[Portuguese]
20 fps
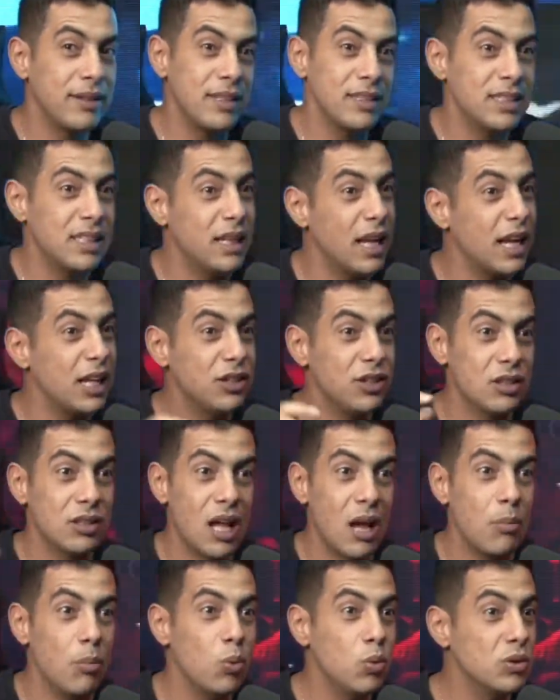ensina a
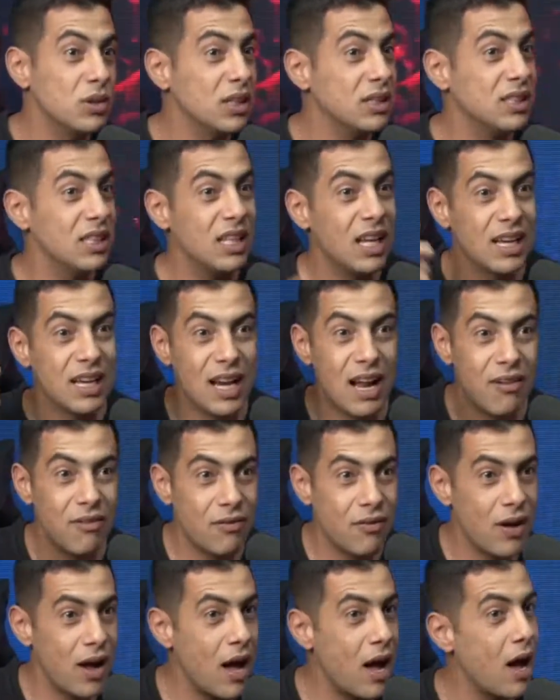editar a música, ensina a
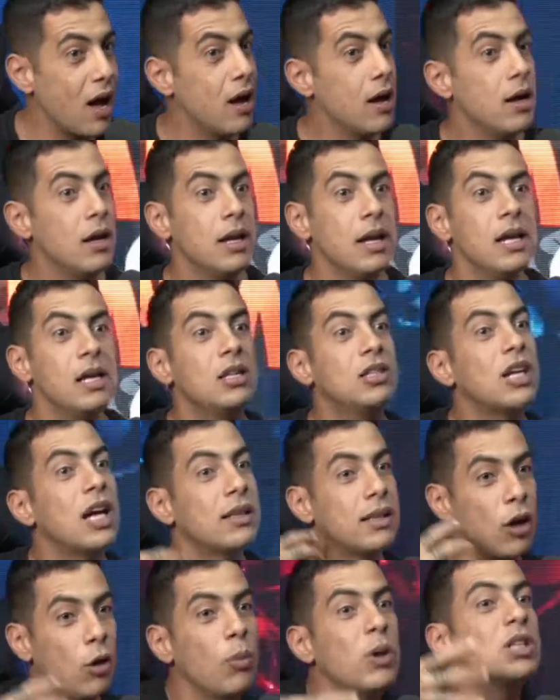gravar. Eles já
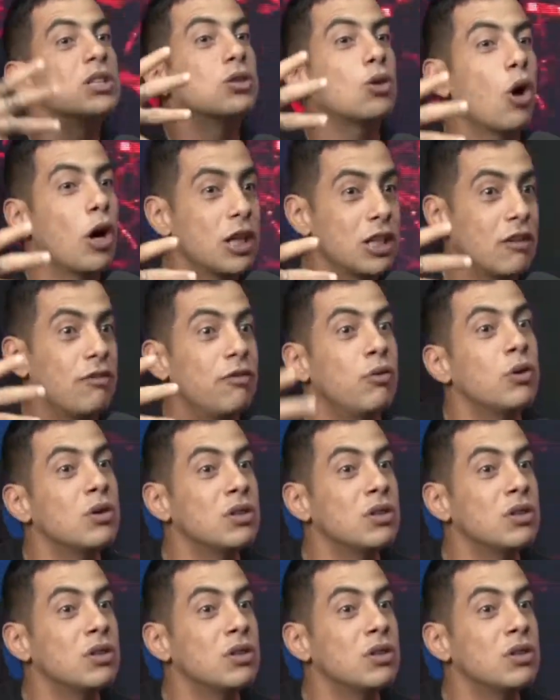têm uma história, já foram